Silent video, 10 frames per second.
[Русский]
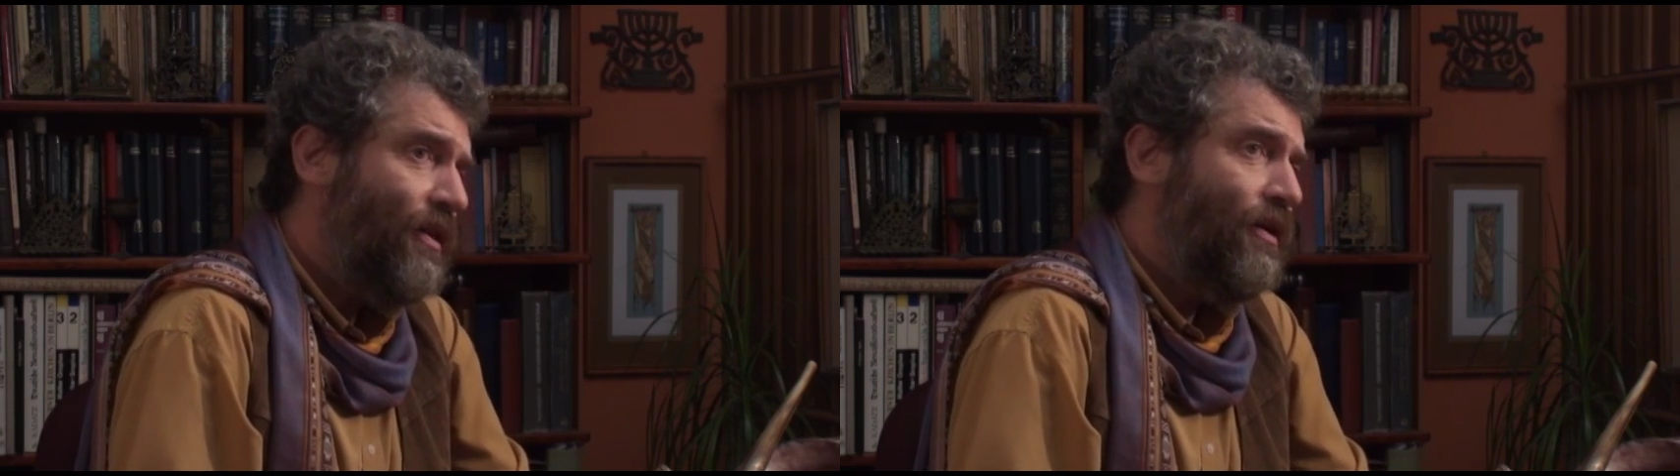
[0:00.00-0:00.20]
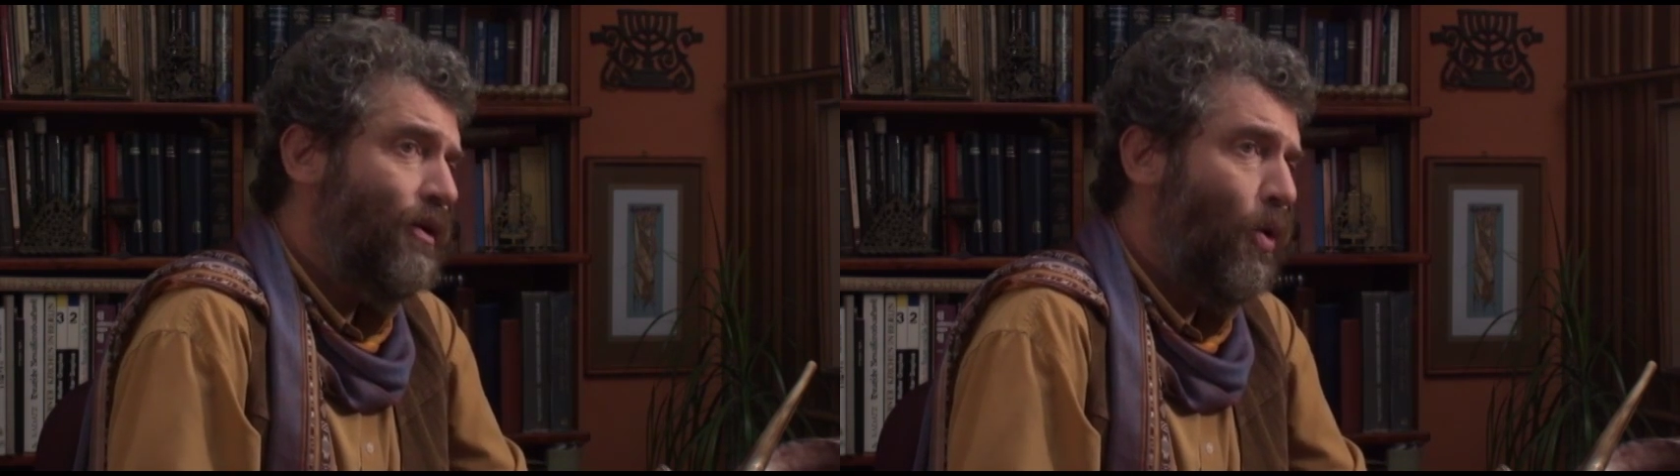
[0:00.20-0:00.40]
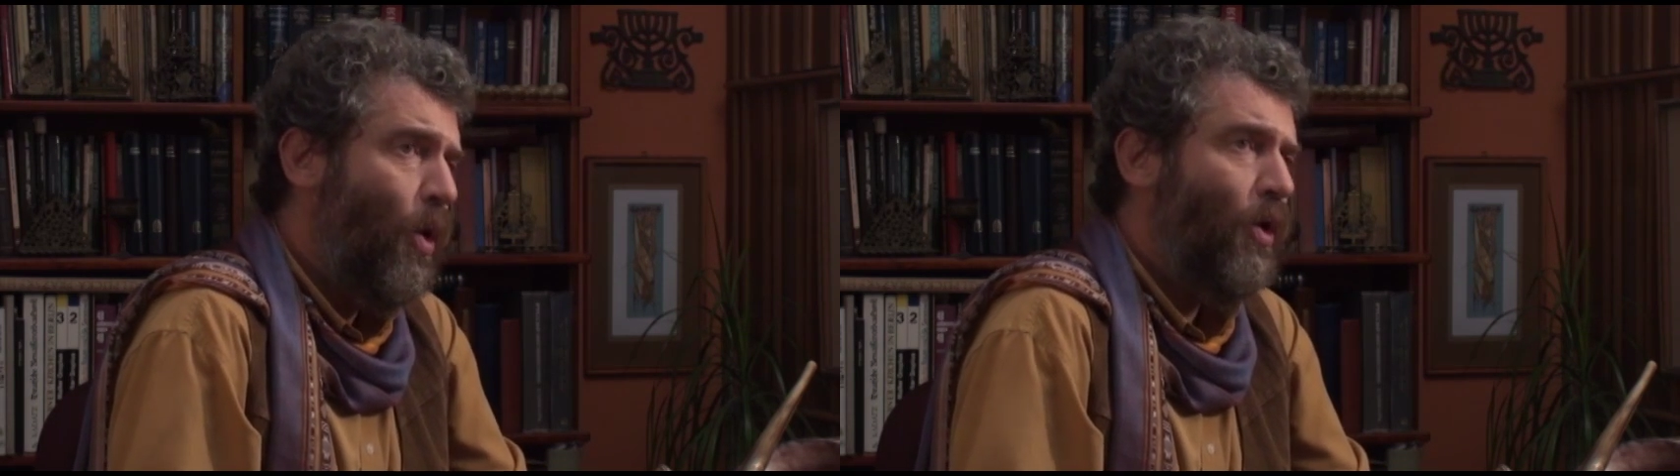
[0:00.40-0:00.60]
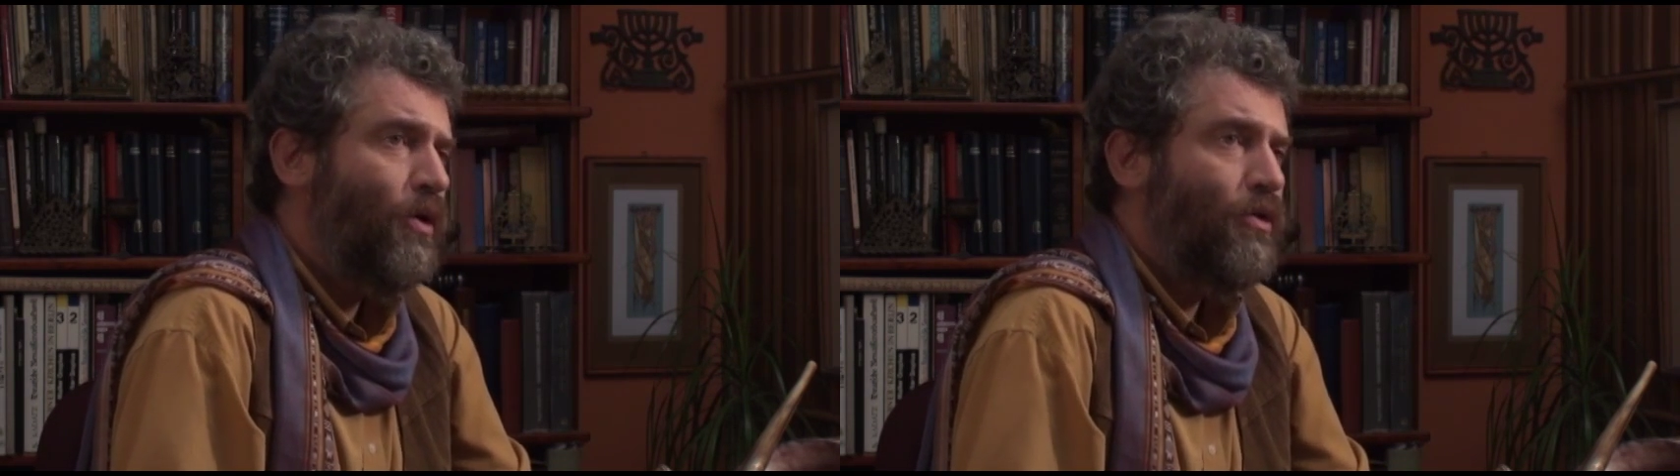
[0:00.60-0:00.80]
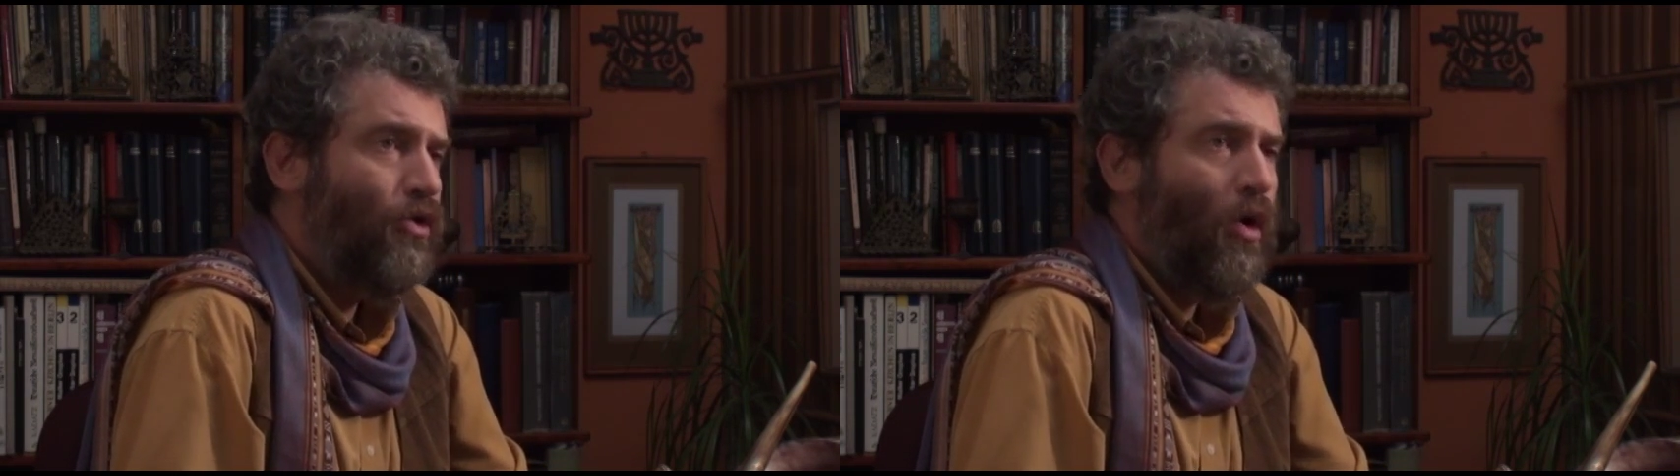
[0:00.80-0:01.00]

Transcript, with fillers: это, город,